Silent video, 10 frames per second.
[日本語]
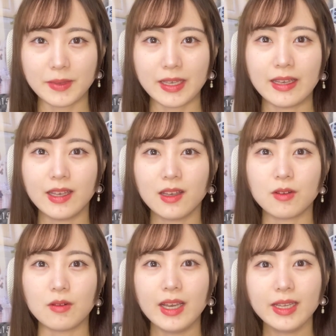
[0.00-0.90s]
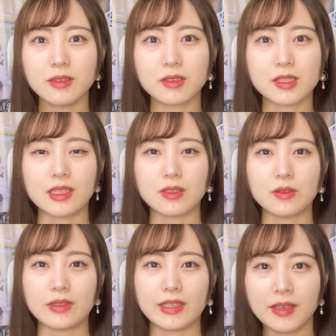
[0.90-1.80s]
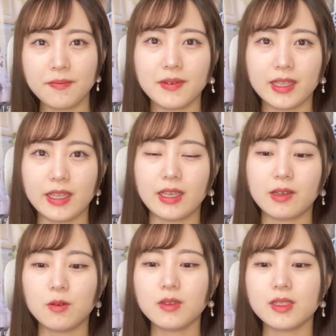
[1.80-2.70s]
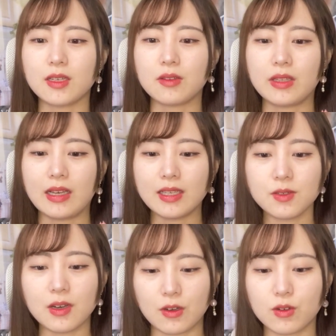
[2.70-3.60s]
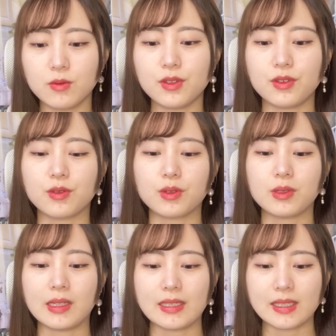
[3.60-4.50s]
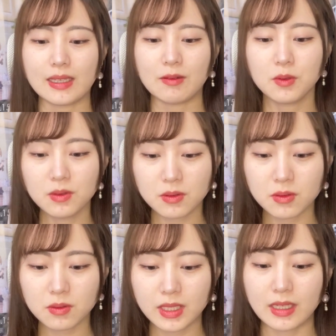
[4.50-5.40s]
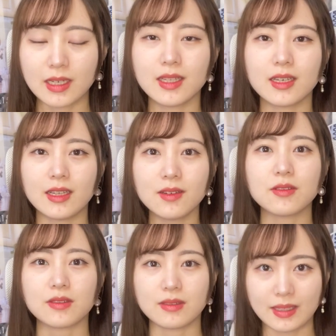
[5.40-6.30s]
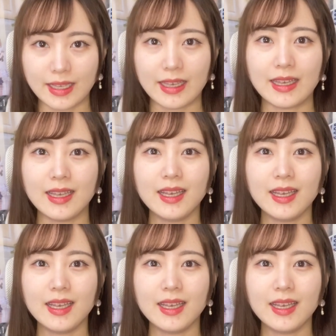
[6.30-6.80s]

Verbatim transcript: め、アイドルちゃんの現場に、コンサートに足を運ぶということはですね、本当になかなかなくって、